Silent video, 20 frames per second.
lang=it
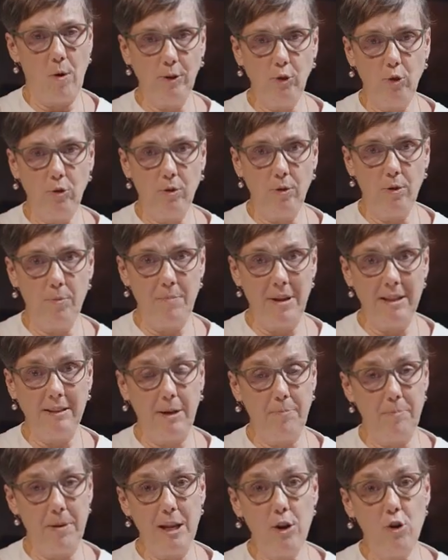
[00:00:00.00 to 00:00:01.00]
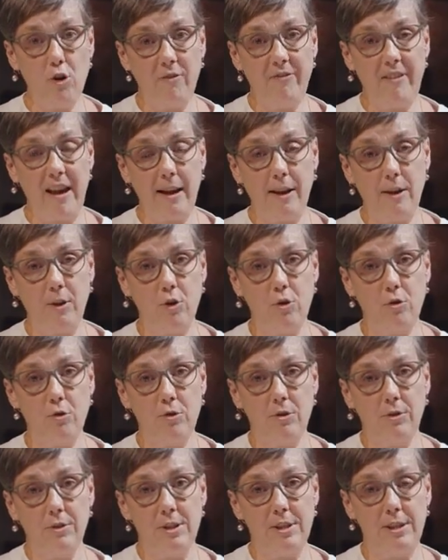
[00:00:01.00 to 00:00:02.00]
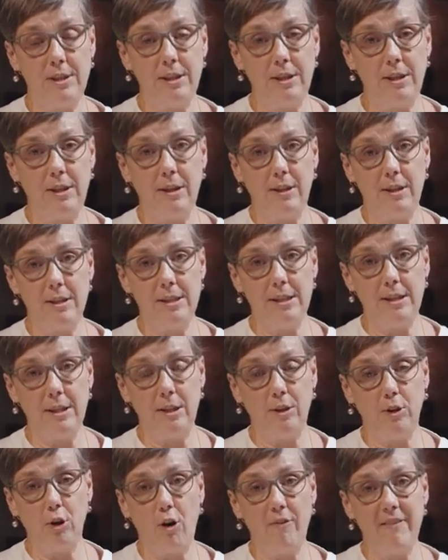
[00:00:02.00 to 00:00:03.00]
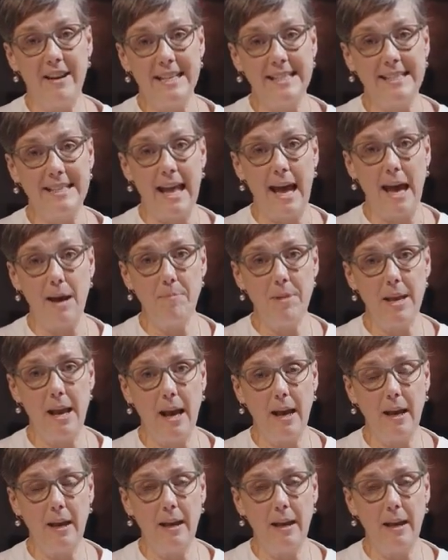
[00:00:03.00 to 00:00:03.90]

Quando, mentre Plinio il Vecchio si, si trova a Stabia,